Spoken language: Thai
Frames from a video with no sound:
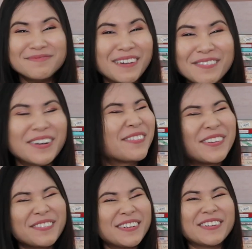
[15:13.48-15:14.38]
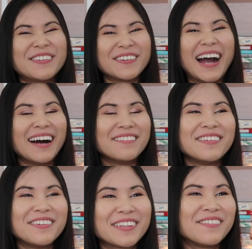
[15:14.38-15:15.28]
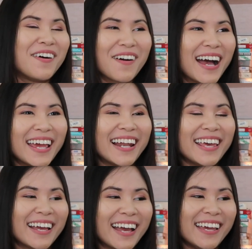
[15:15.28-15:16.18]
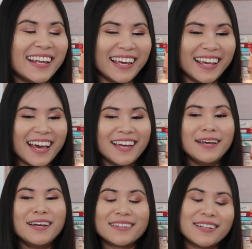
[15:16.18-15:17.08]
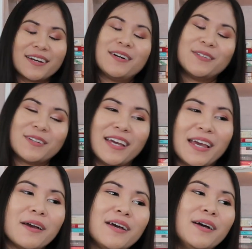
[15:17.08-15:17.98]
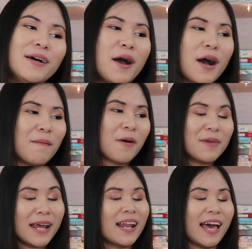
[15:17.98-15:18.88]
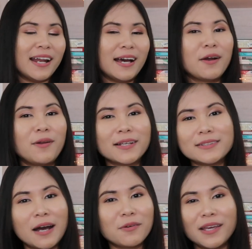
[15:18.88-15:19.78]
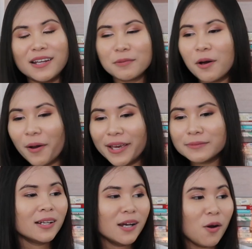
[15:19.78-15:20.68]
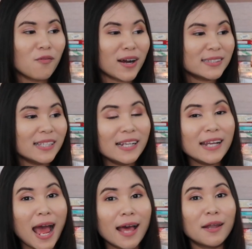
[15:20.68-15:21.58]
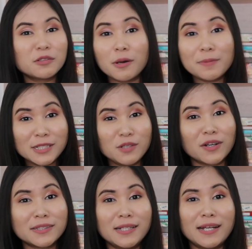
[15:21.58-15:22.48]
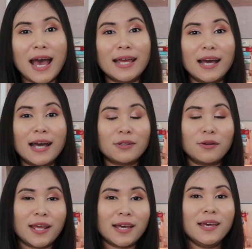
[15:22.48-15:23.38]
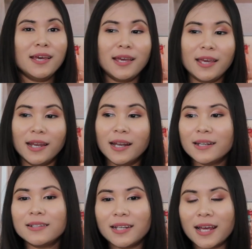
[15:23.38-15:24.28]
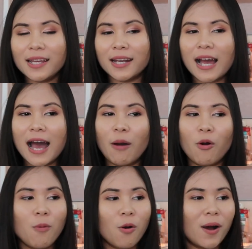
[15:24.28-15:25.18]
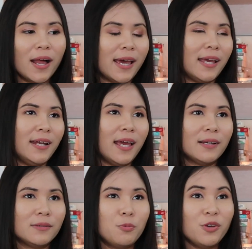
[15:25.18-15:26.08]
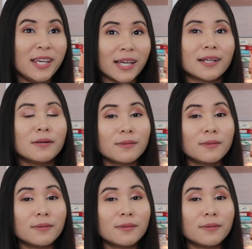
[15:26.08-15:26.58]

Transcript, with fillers: มันมันพูดไม่ถูกอ่ะไม่รู้จะบอกใครอะไรยังไงอะไรเงี้ยึ่งนั่นก็โอเคก็ไม่ได้อะไรนะคะก็รักษาโอเคเรียบร้อยเรื่องของวัคซีนเนี่ย เราสามารถไปฉีดวัคซีนได้นะคะ ตอนนี้เห็นที่น่าเห็นในข่าวเขาบอกว่าอะไรเด็กผู้หญิง